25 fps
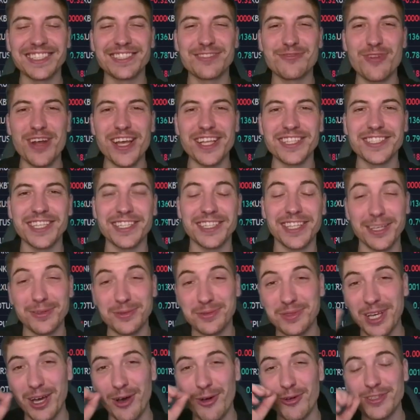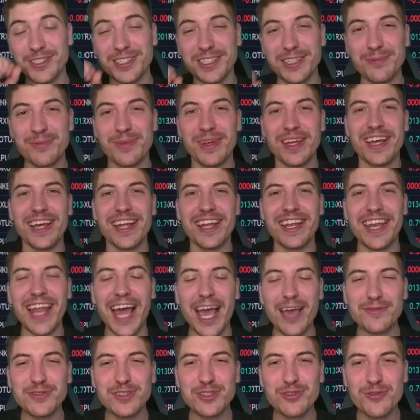Trade-Setups aus dem
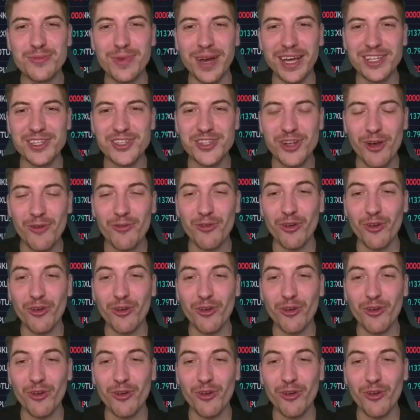Livestream anschauen,